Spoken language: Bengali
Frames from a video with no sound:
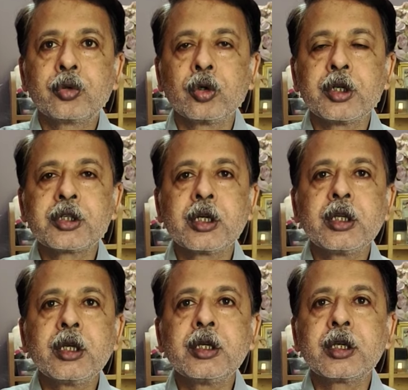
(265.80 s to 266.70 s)

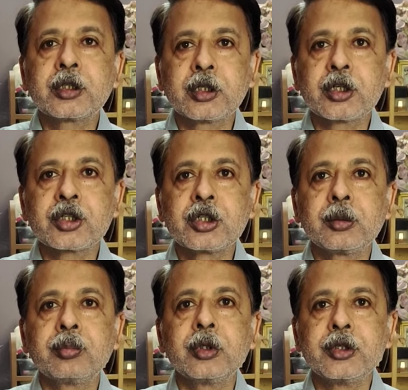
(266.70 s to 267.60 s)
প্রোলেটারিয়ান
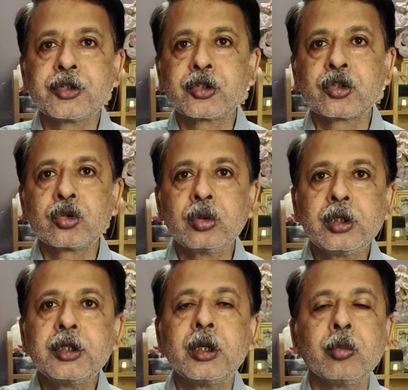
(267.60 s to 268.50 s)
ডিক্টেটরশিপ ইজ
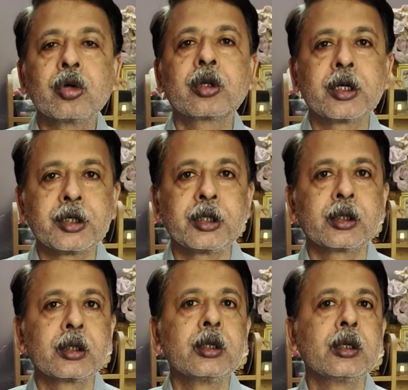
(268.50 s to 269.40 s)
ট্রুলি ডেমোক্রেটিক
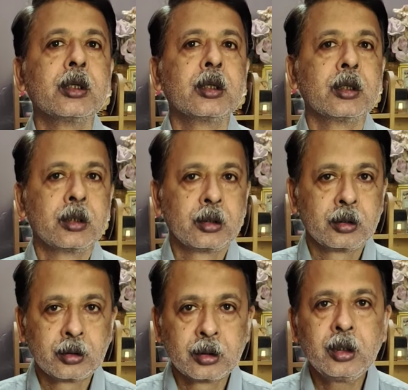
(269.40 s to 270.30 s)

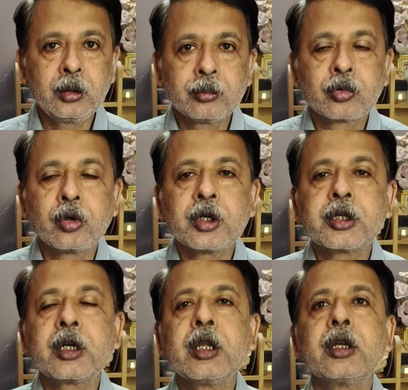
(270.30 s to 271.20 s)
হ্যাঁ
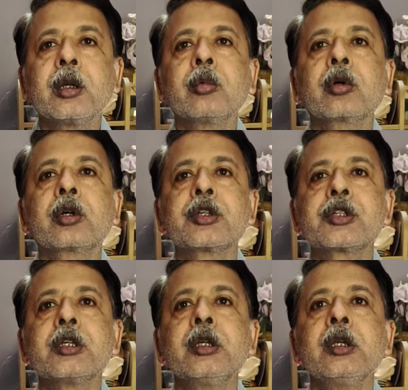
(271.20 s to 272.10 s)
প্রোলেটারিয়ান
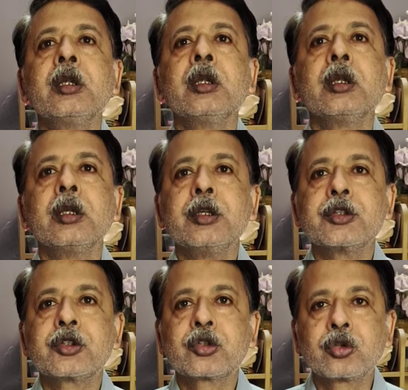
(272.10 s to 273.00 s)
ডেমোক্রেসি
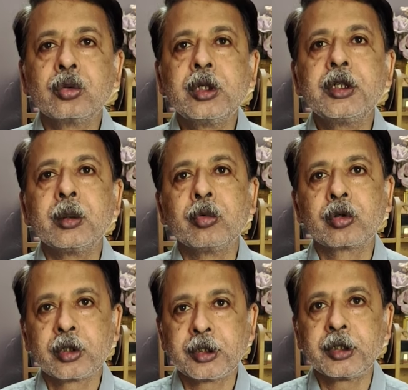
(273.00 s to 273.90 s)
ইজ ট্রুলি
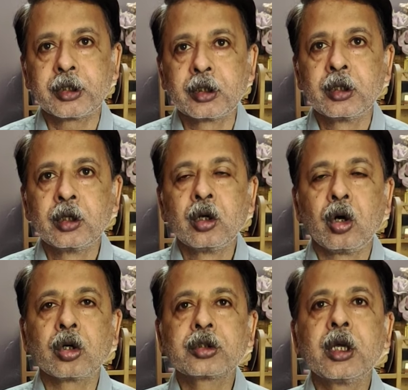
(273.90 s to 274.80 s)
ডেমোক্রেটিক
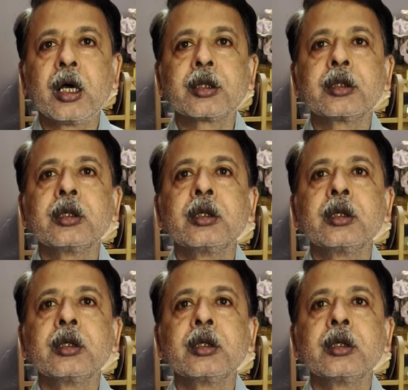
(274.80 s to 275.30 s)
অর্থাৎ